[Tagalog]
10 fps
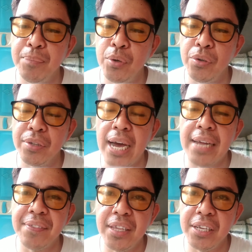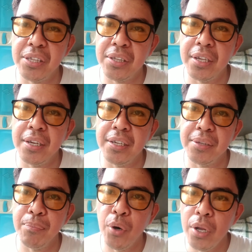po sa ating
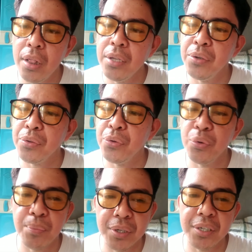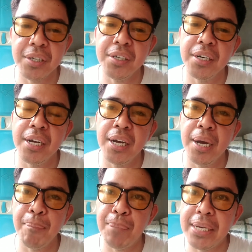small YouTuber
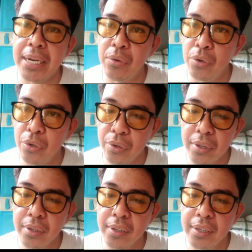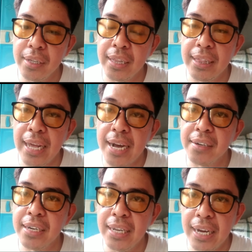pinanood
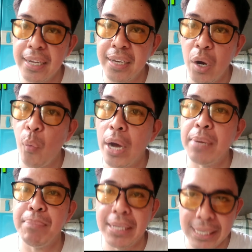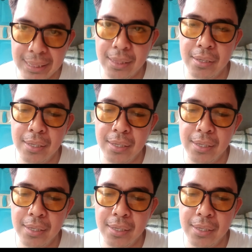lang nila ng 1 minute